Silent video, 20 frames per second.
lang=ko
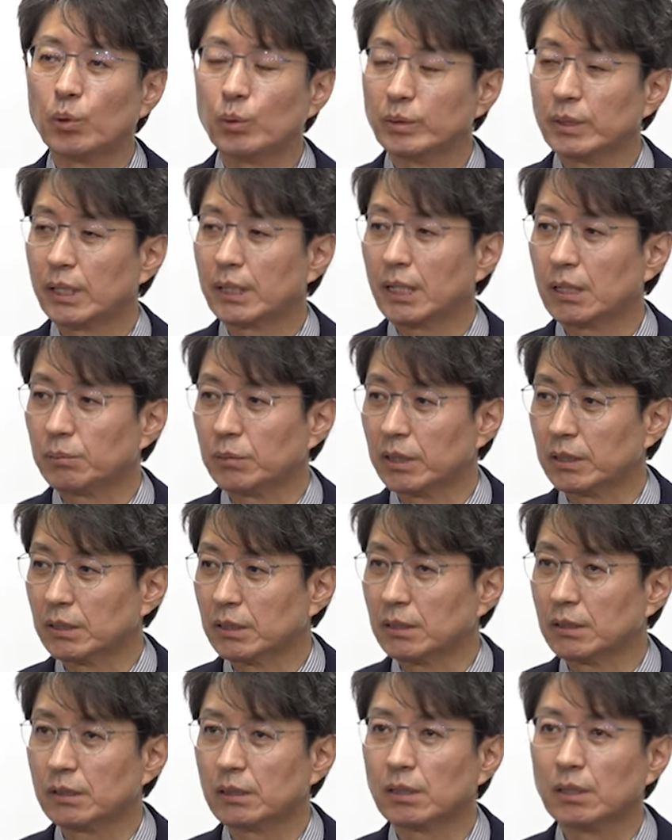
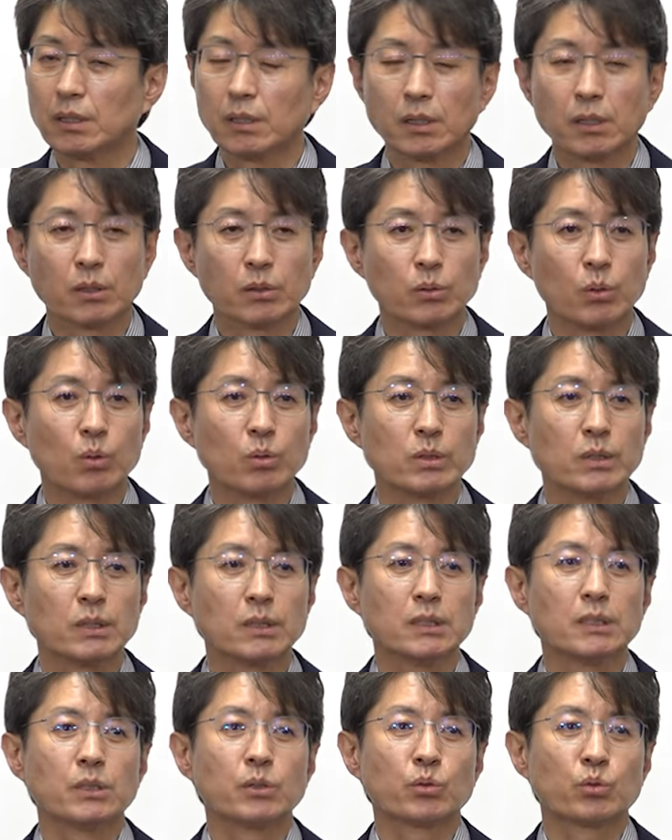본다라면은
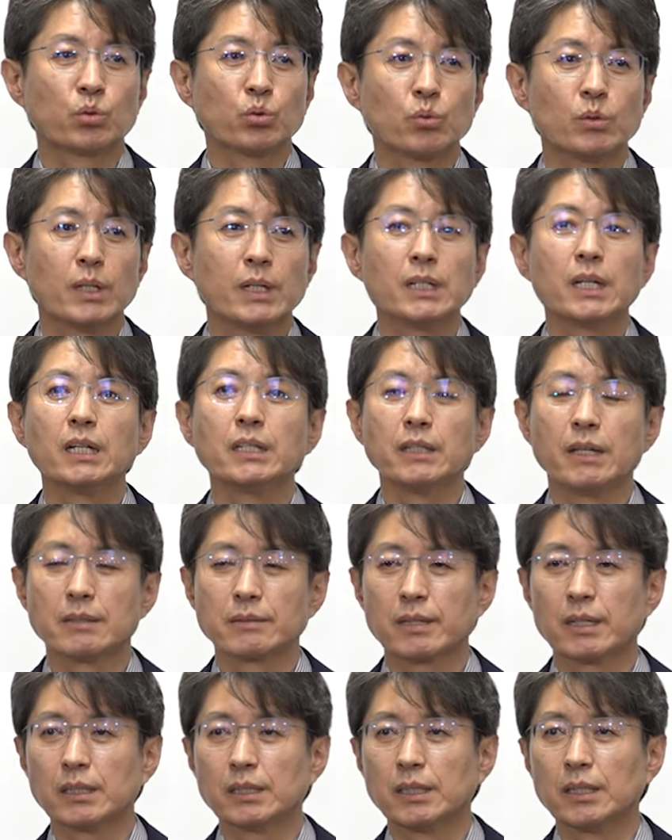용역을 주관한
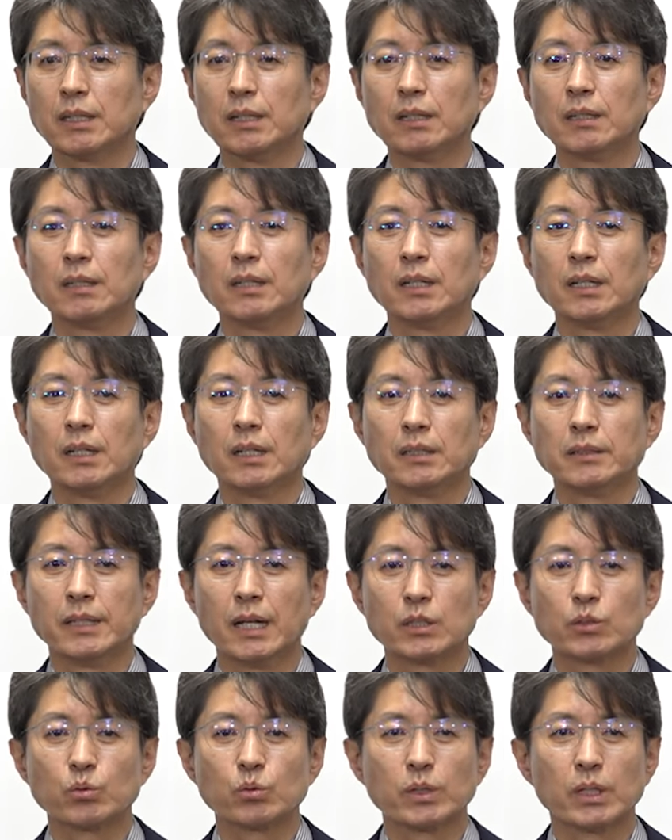회사가
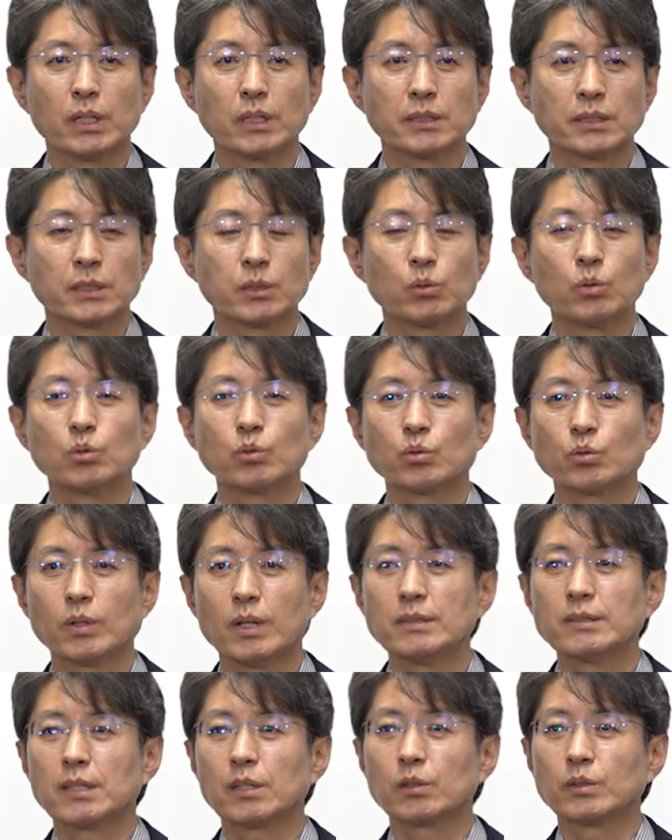나중에
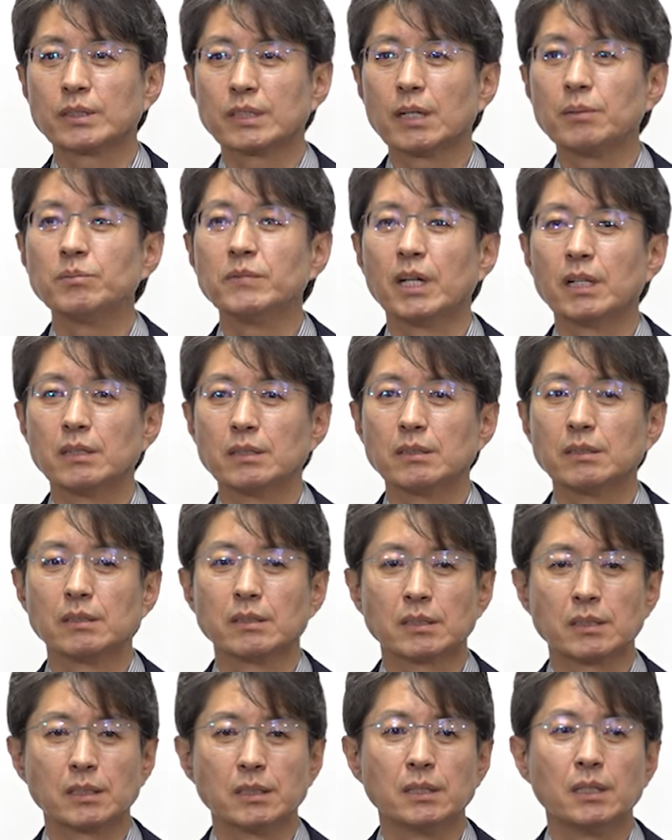시공초관사로 참여하는
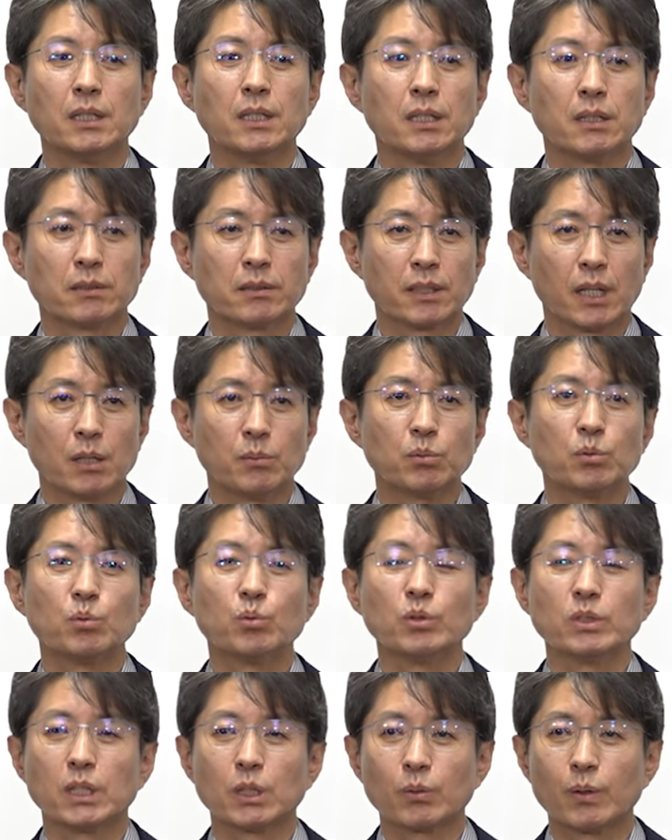것이
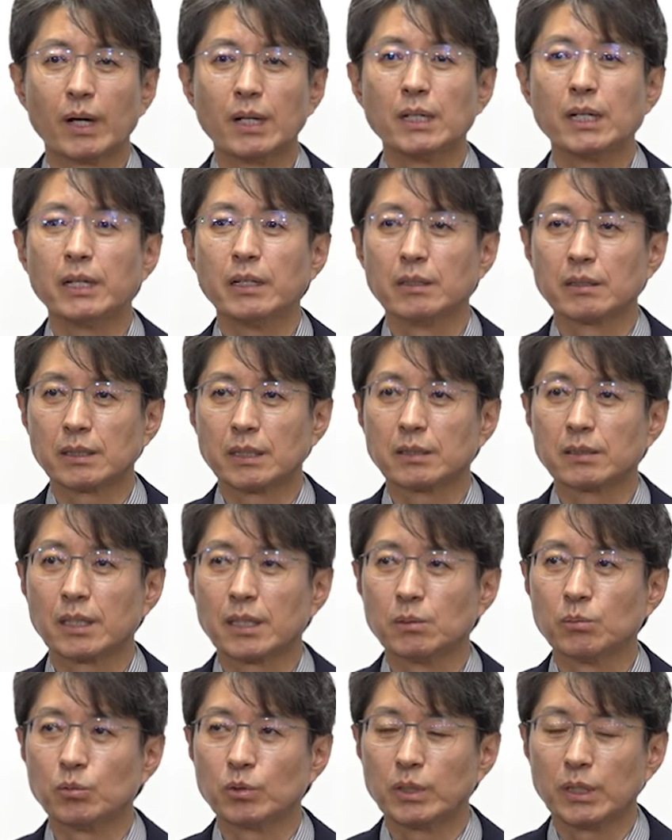대부분의 관례였기
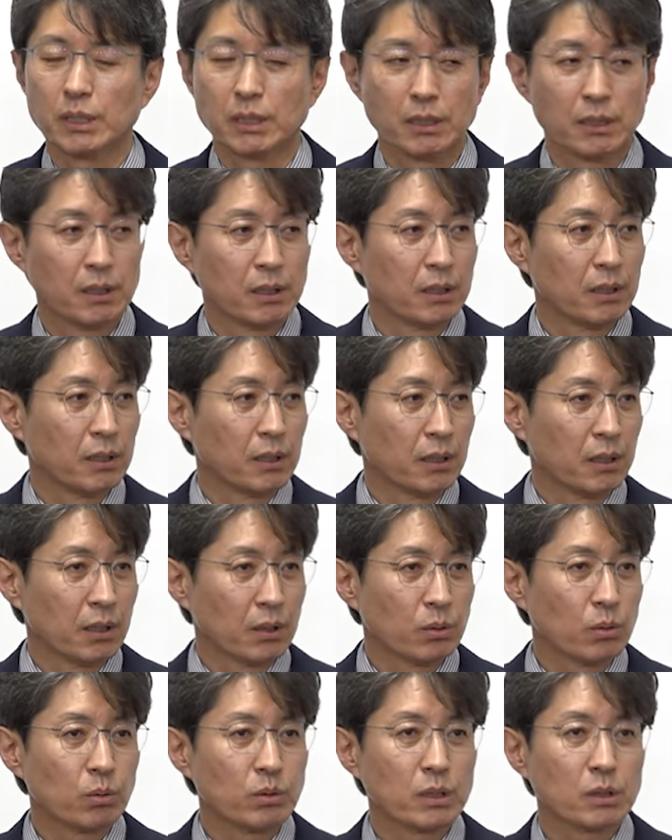때문에
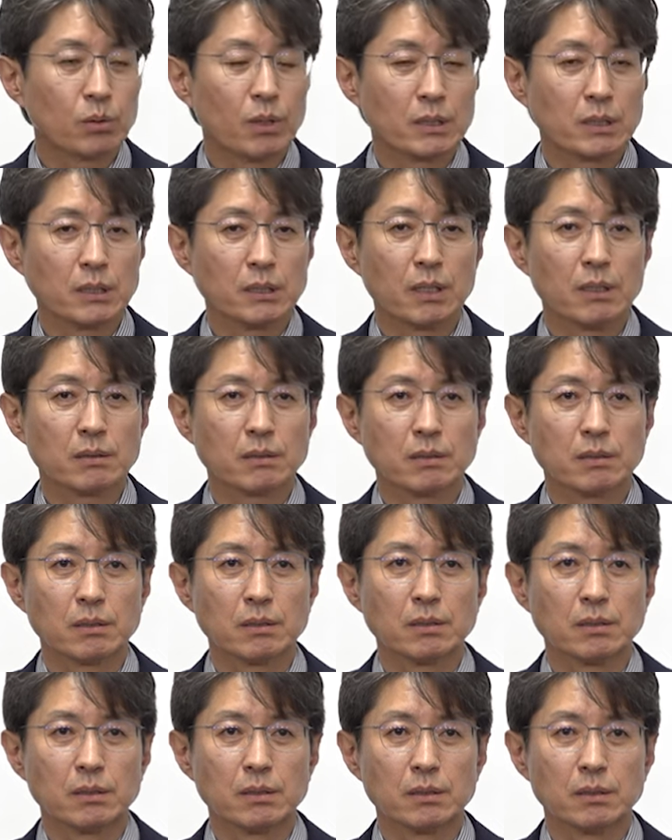용역
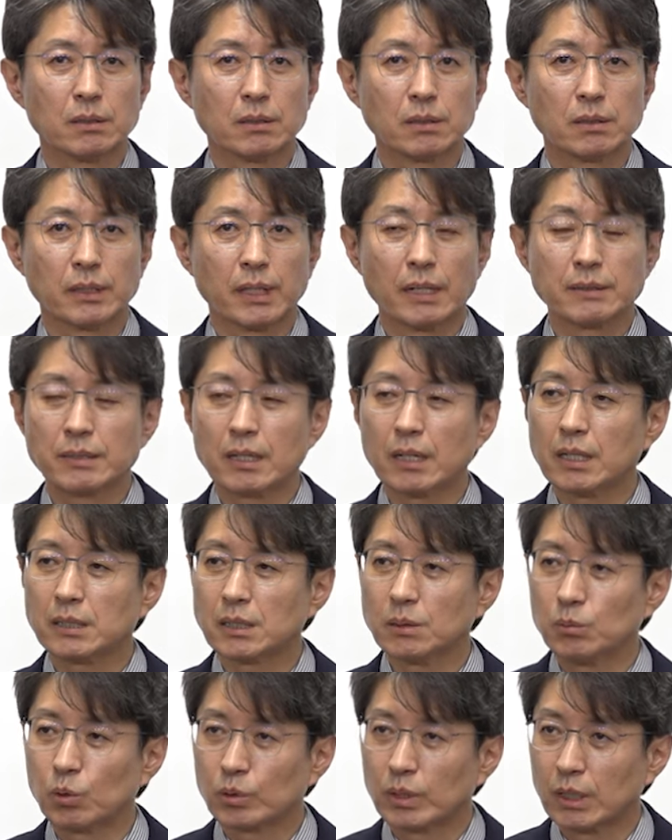과정에서
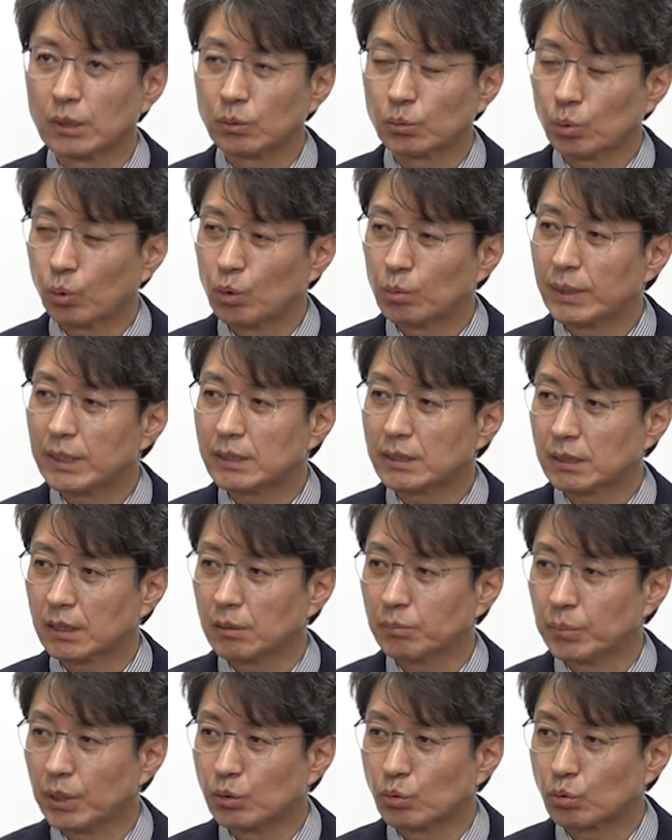예상하지 못한
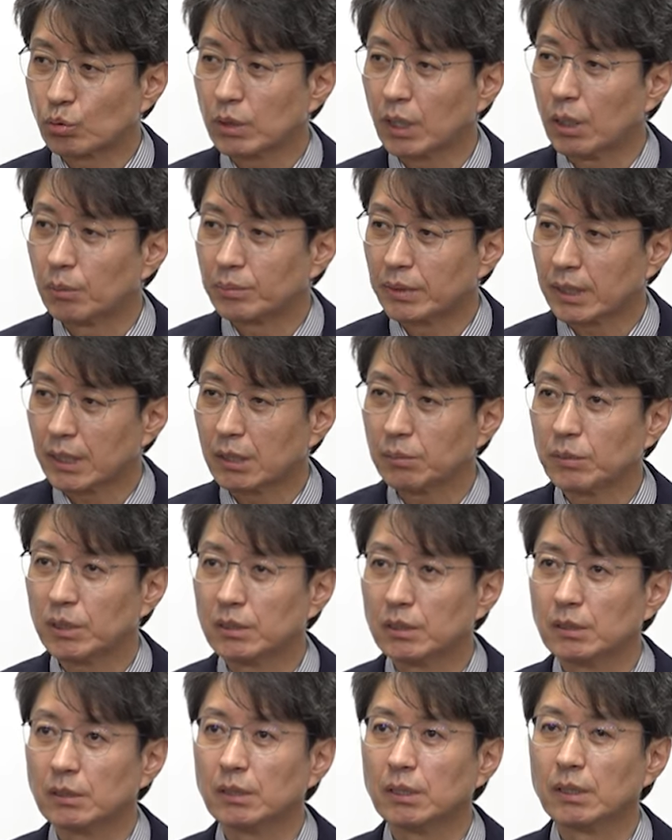돌발적인 변수가
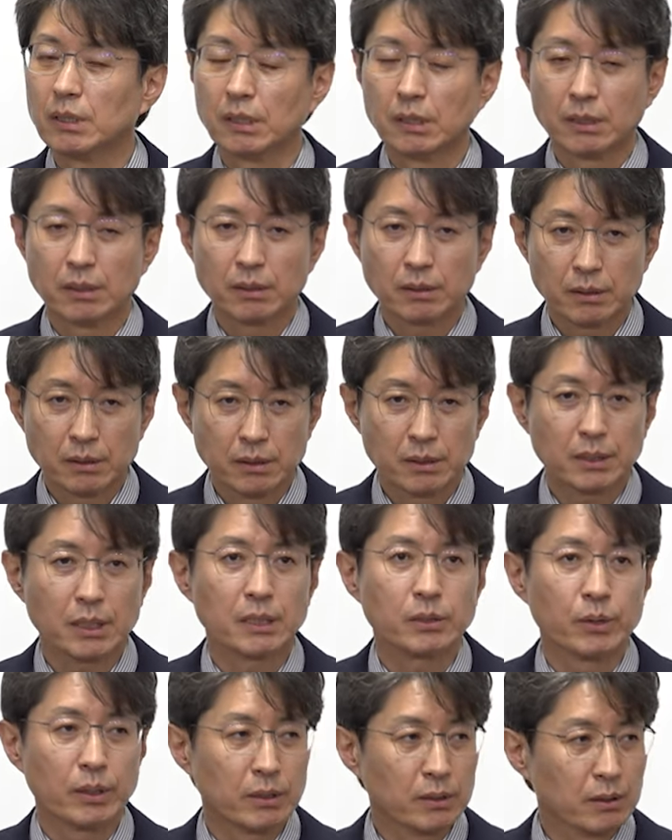없다라면
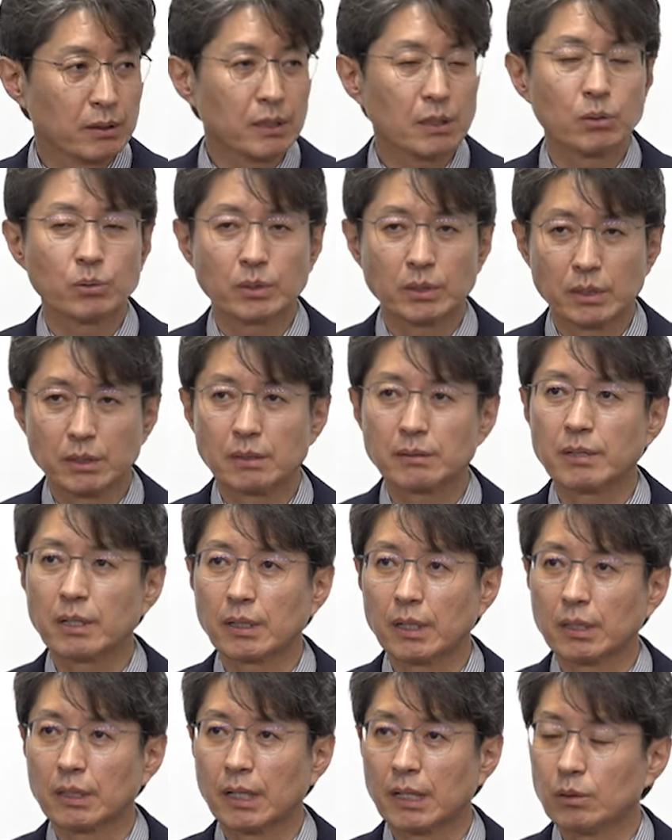그렇게 될 거라고 저희는
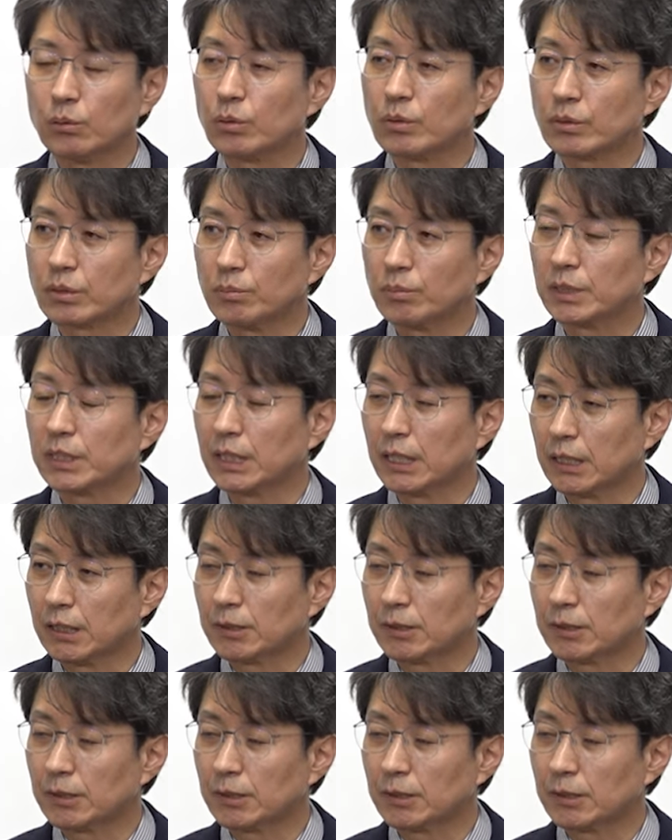생각을 하고 있습니다.